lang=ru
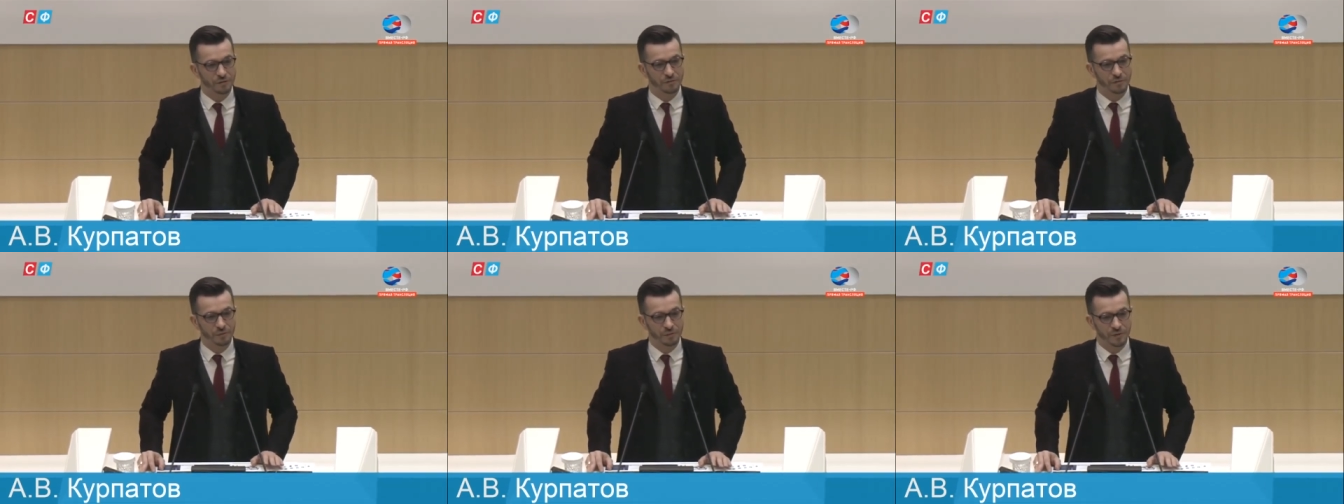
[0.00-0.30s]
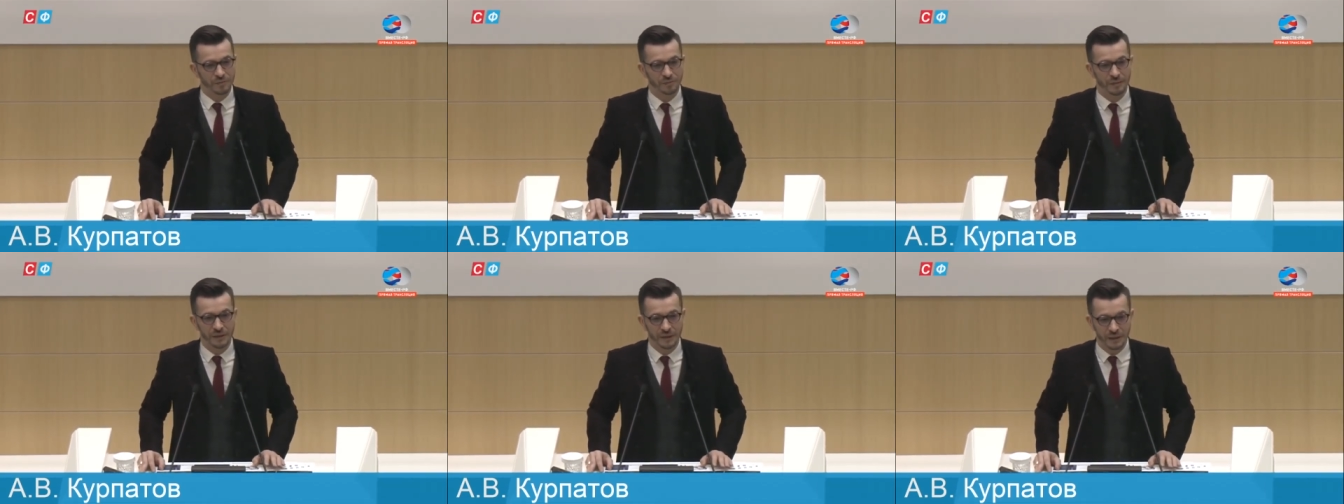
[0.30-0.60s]
Но ну вот
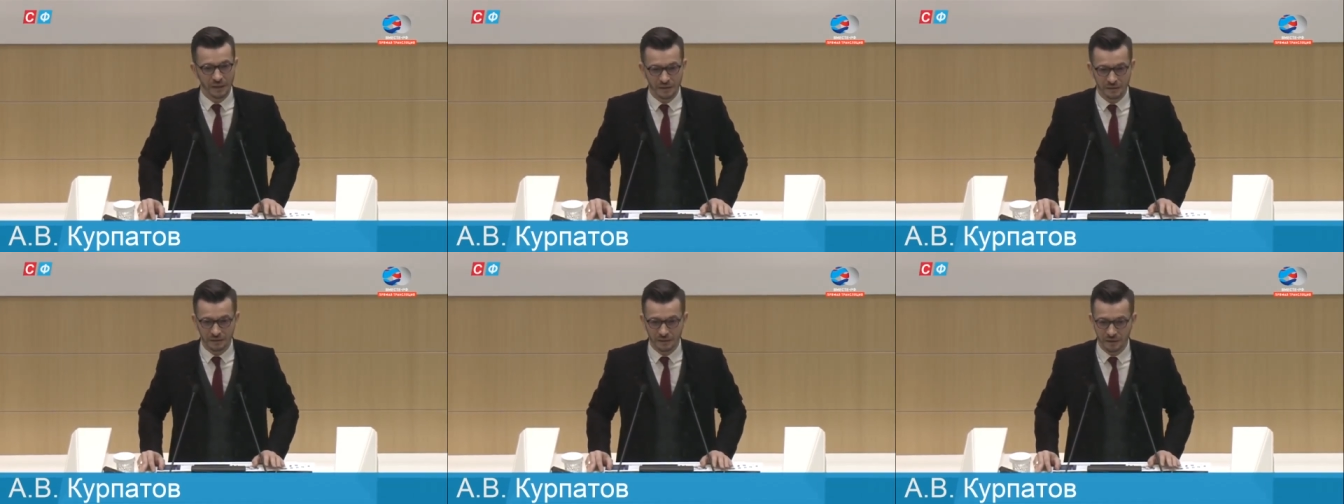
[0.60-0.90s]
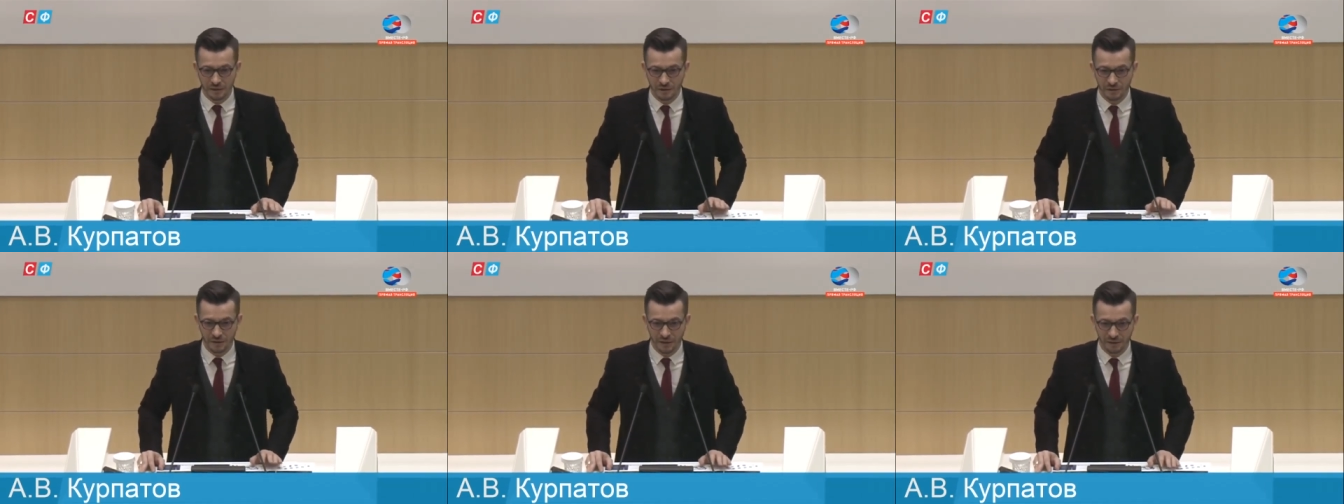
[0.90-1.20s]
посмотрите
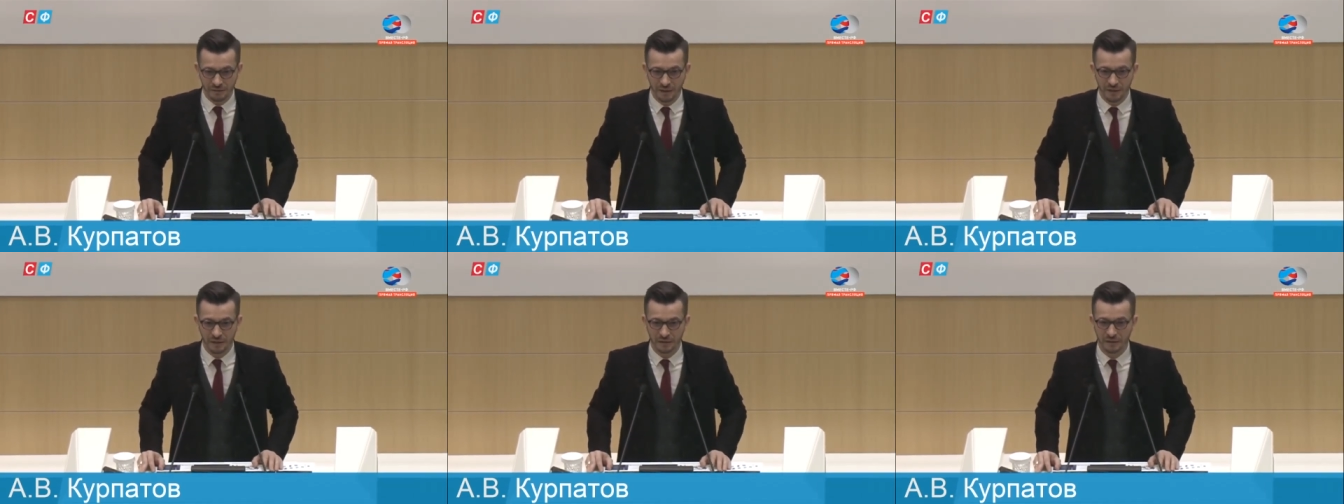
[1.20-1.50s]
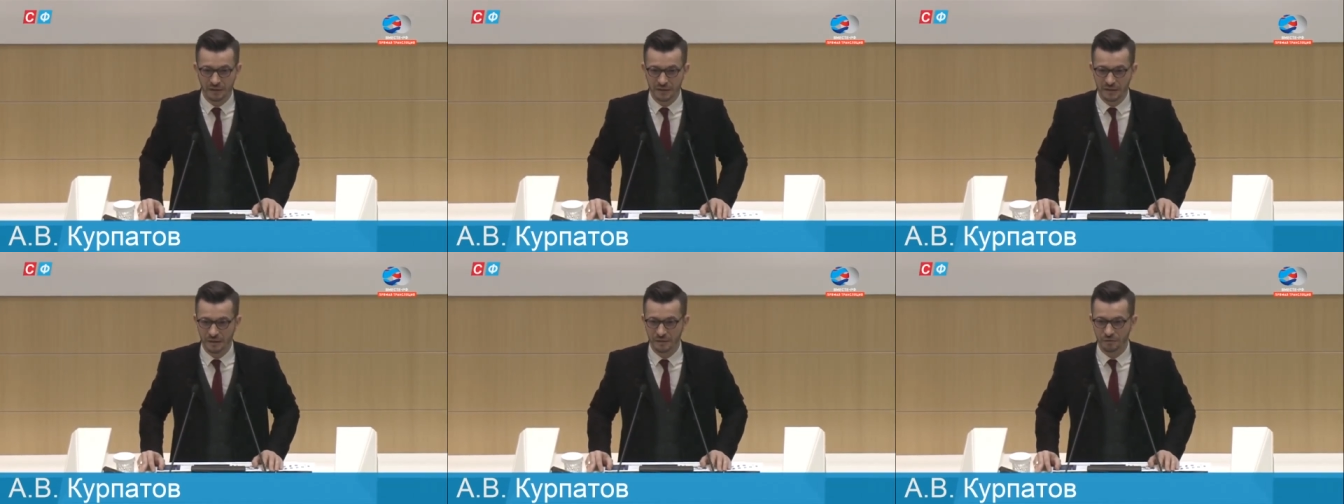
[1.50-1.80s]
на человека
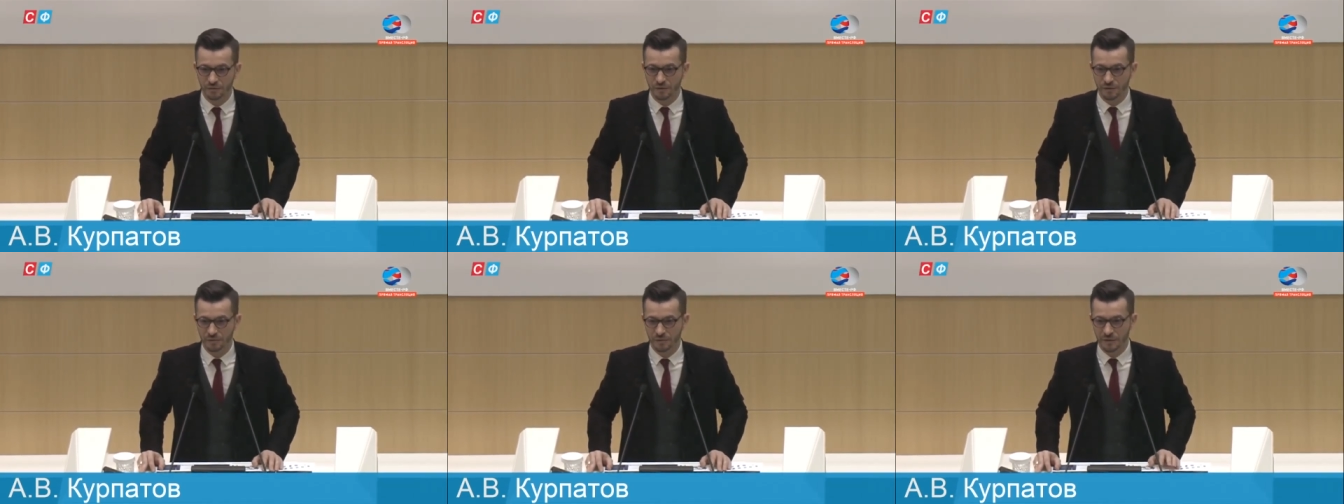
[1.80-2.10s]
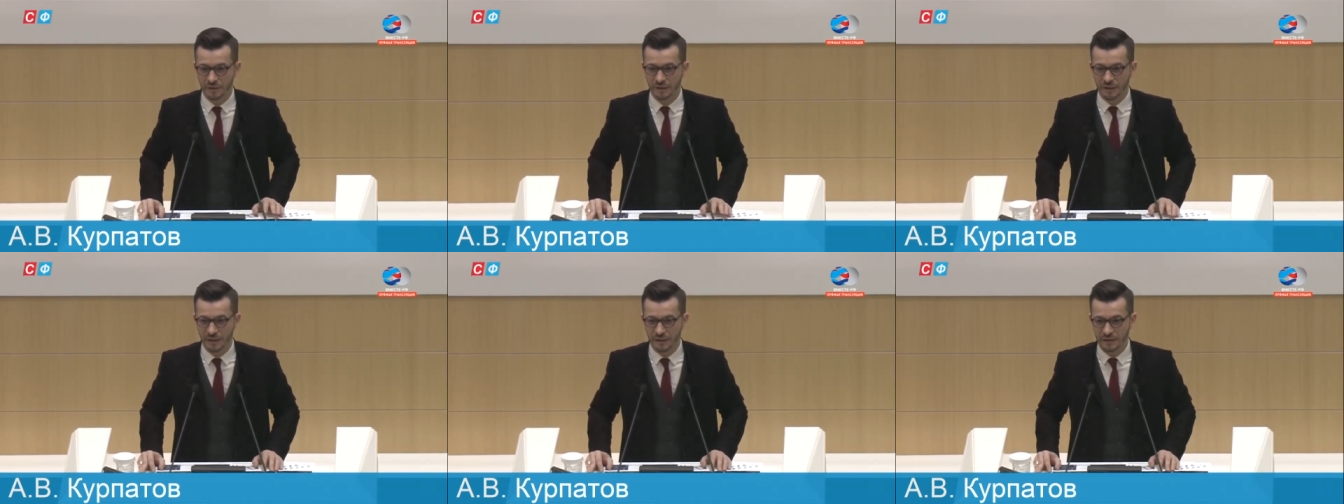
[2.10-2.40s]
на следующем
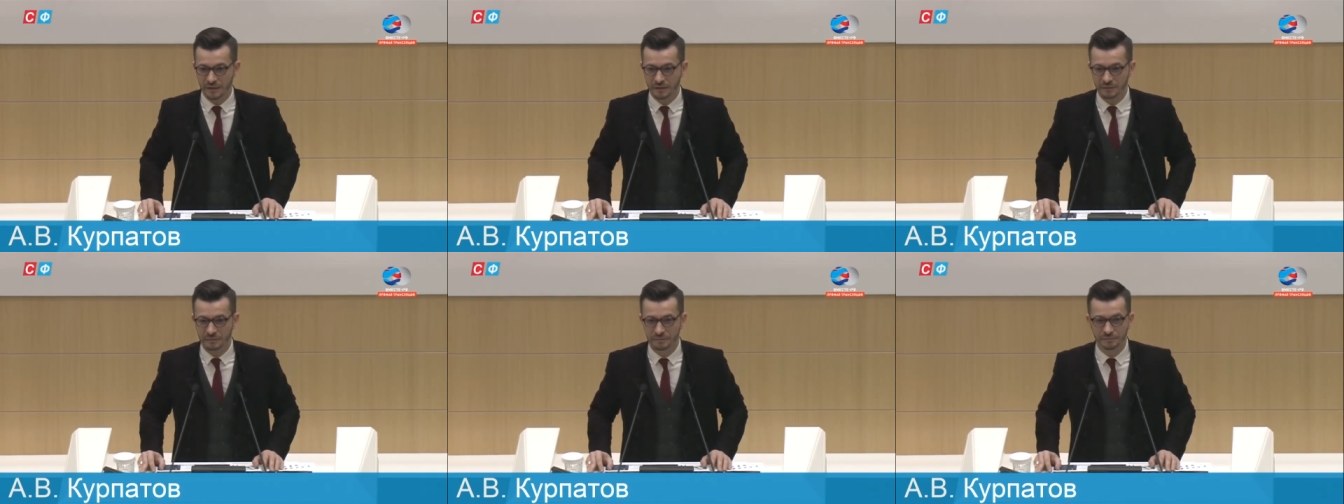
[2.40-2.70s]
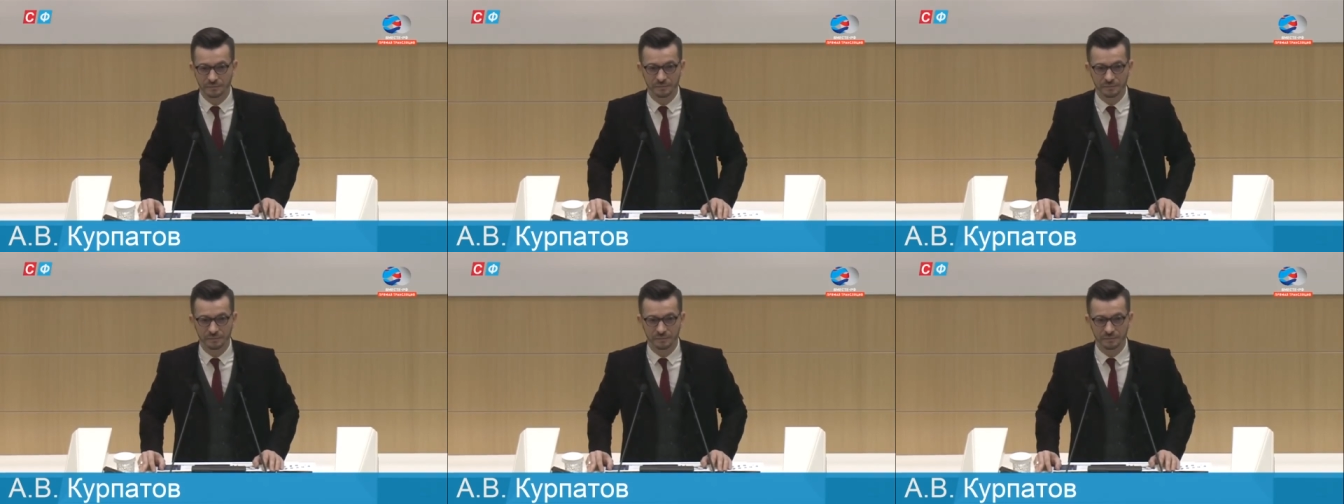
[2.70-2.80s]
слайде